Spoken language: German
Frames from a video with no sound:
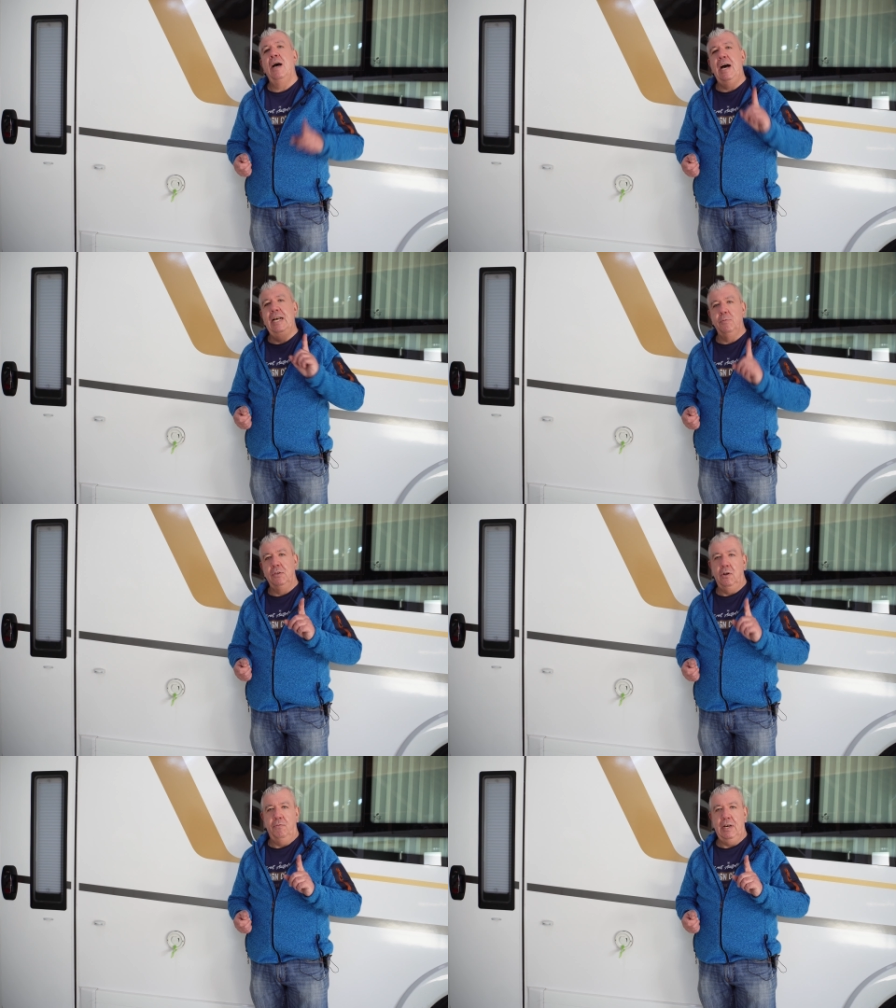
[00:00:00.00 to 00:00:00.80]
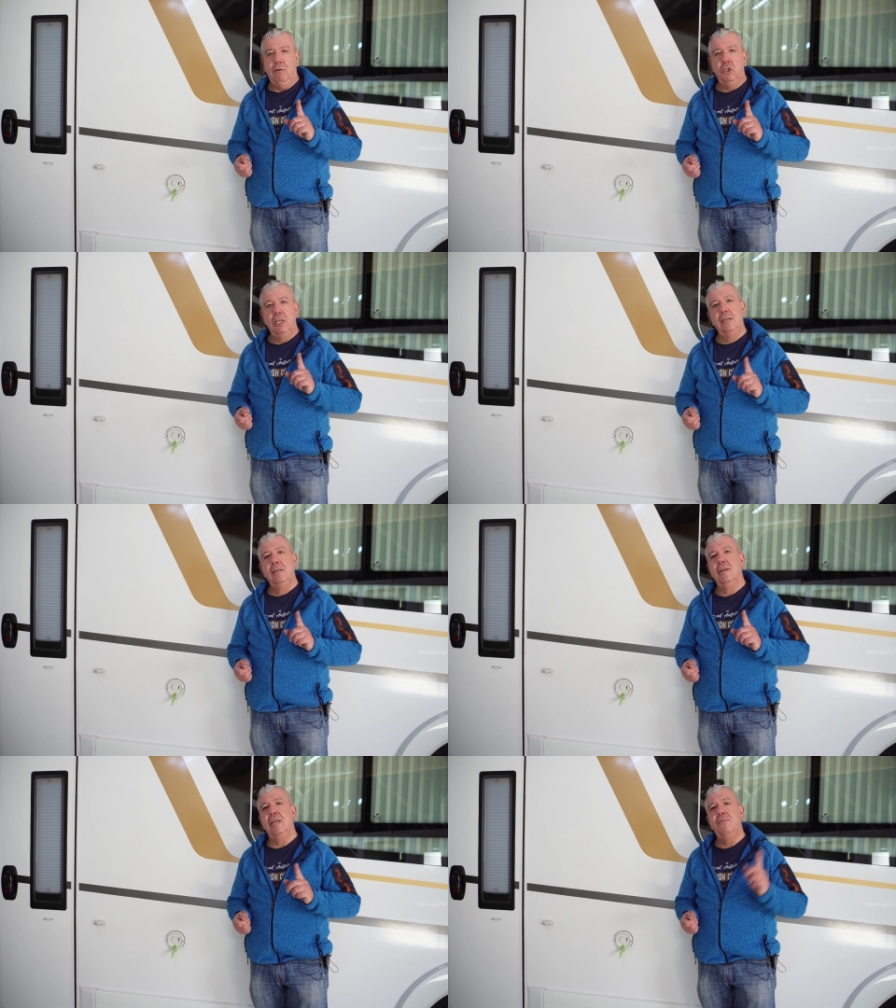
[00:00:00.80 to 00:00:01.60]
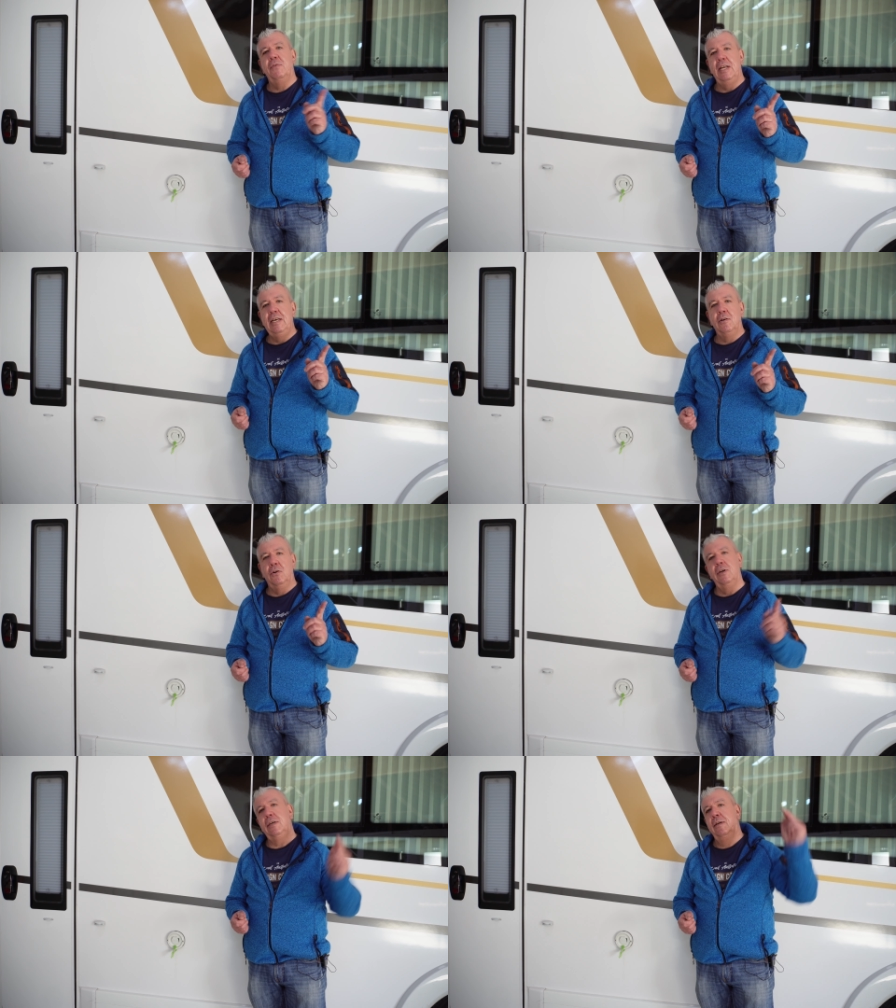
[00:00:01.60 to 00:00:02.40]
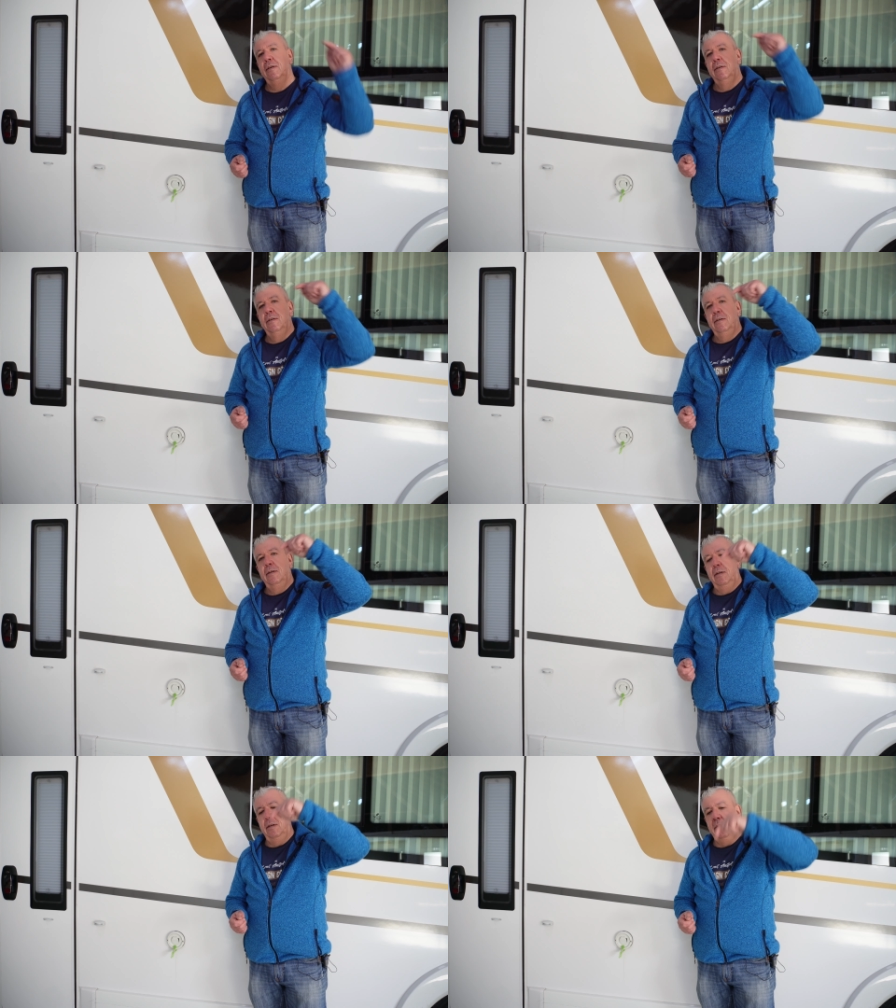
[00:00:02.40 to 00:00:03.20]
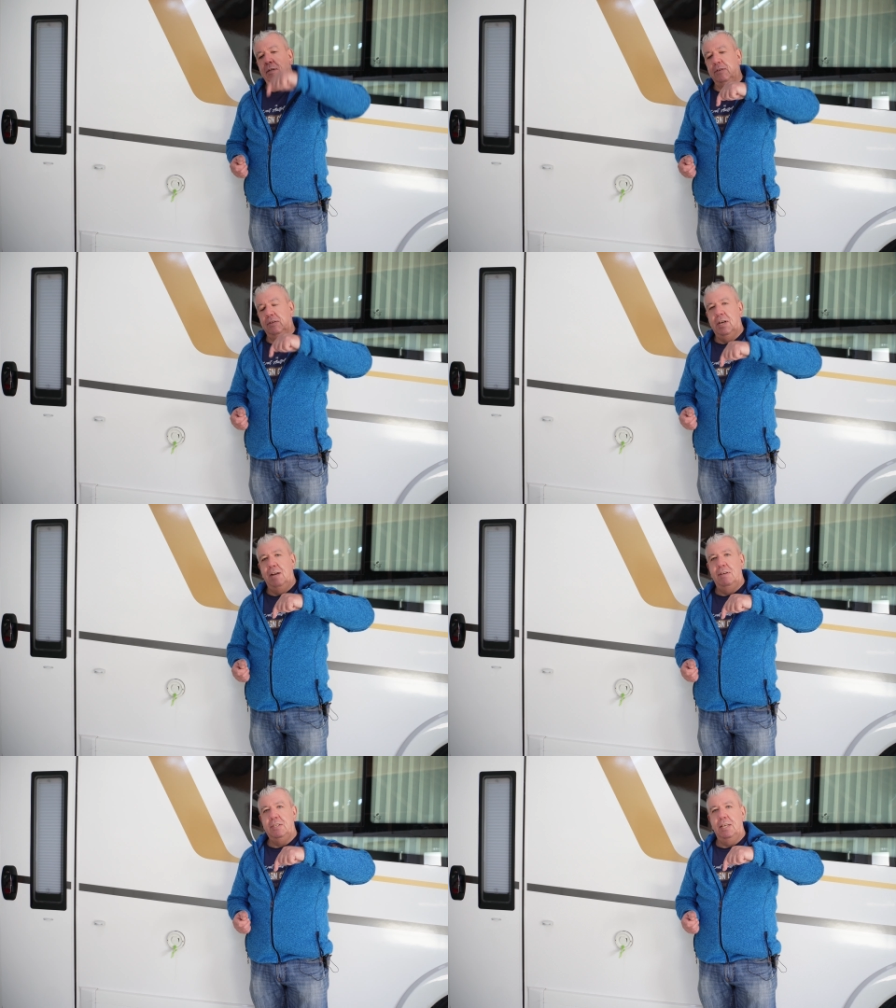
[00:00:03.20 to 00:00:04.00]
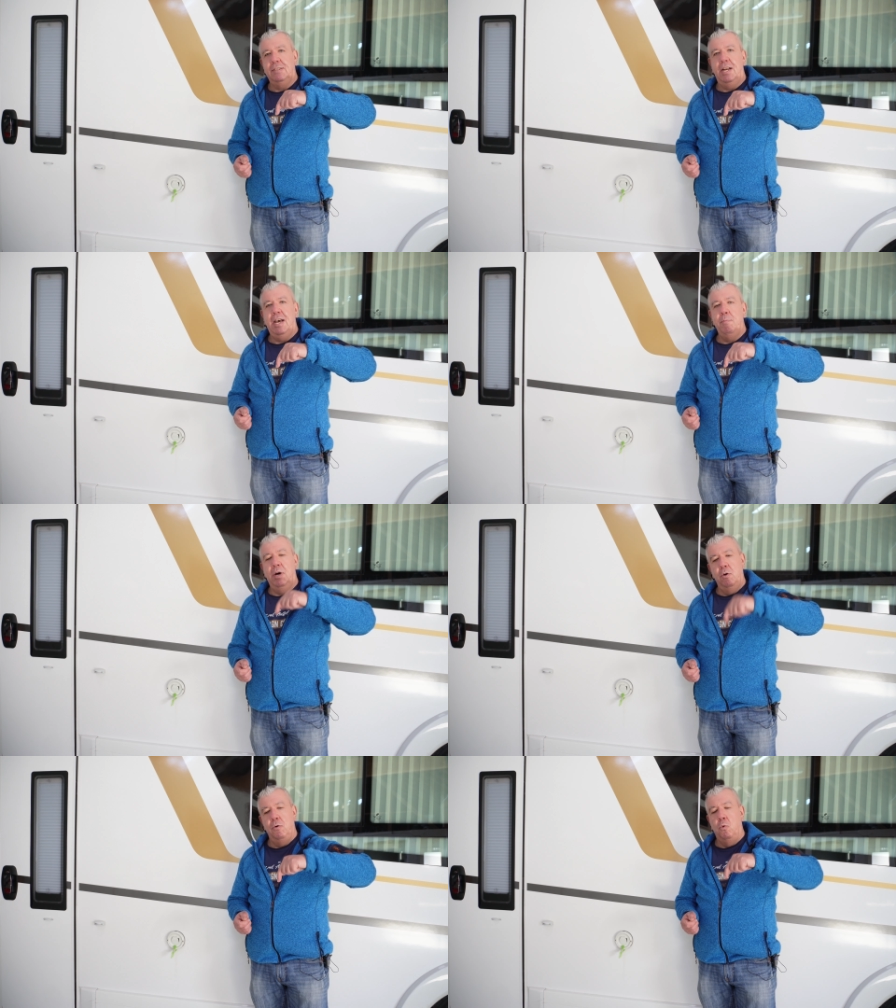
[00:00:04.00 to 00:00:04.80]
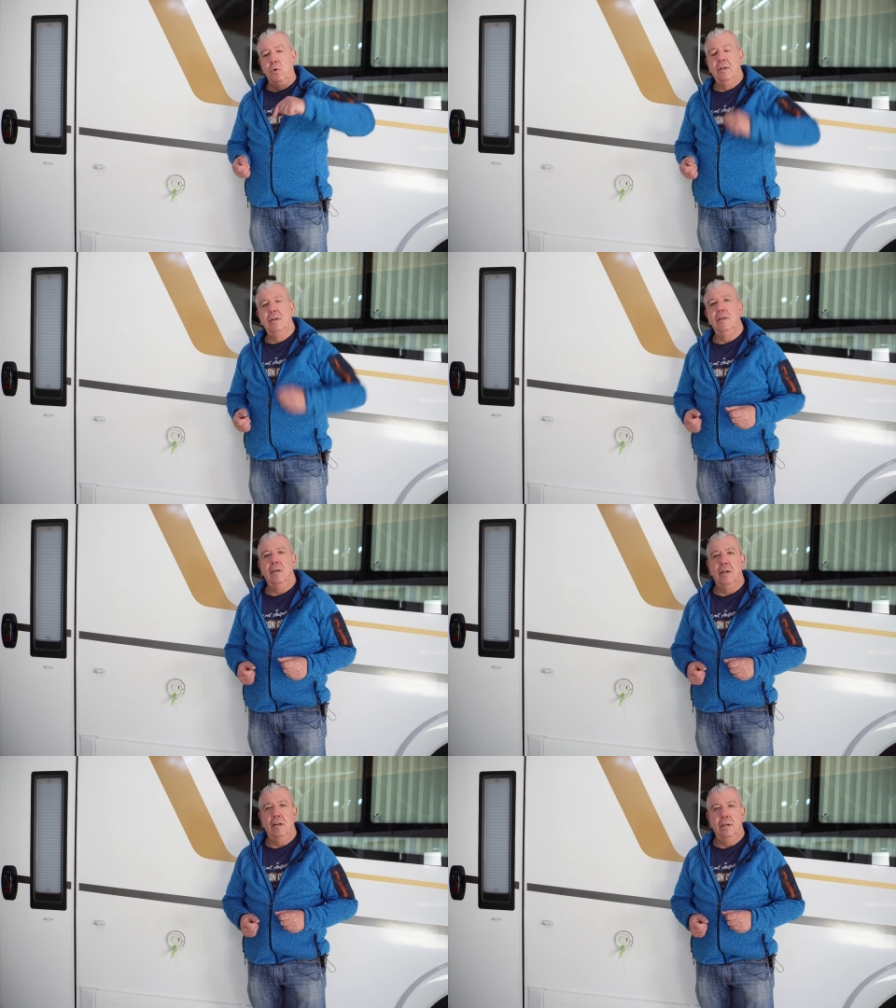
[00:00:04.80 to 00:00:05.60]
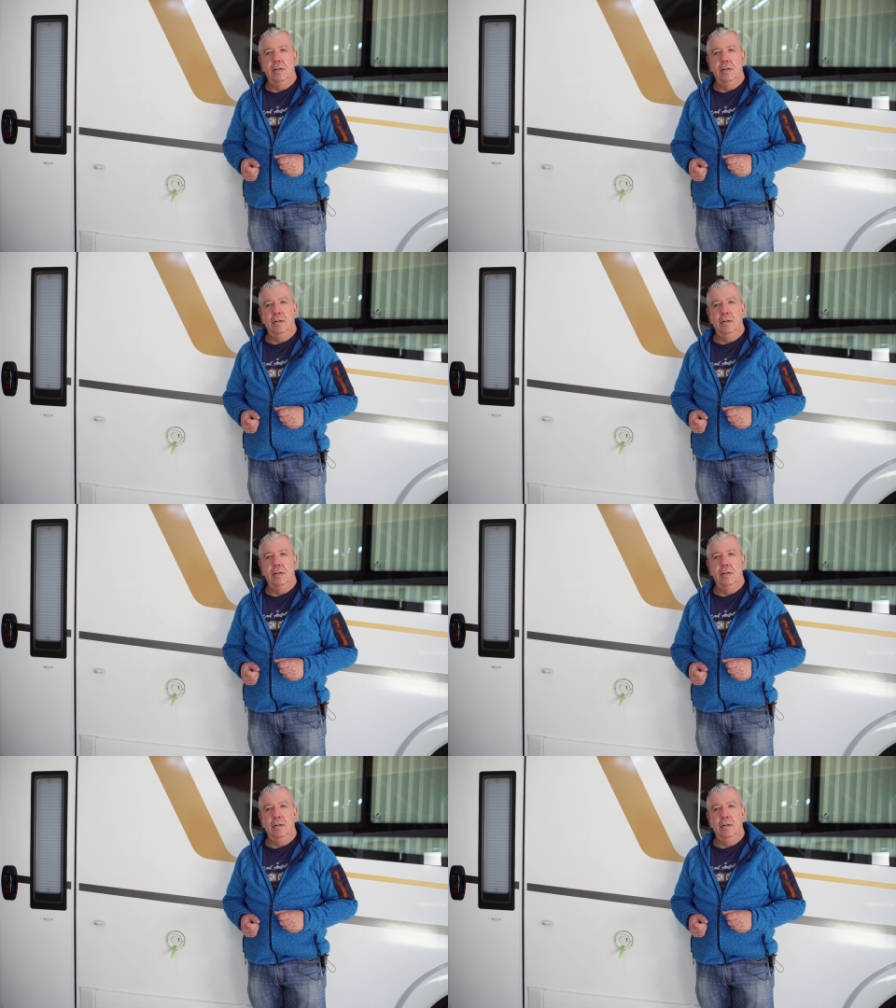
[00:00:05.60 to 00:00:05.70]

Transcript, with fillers: Ah, Eins muss ich noch vorausschicken, ich verlinke euch dieses Teil, was ich jetzt dann einbaue, unten in